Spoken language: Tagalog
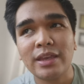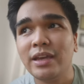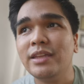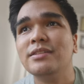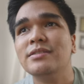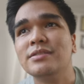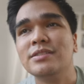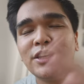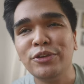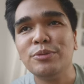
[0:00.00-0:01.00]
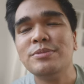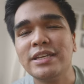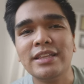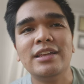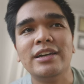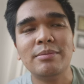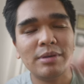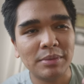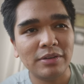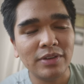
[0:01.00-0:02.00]
and sa YouTube channel ng
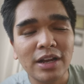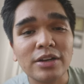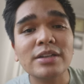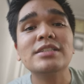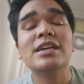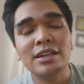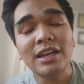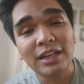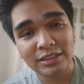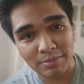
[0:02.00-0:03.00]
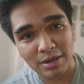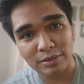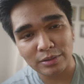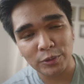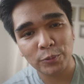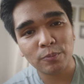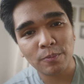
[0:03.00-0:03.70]
ibang mga vloggers na nakatrabaho ko.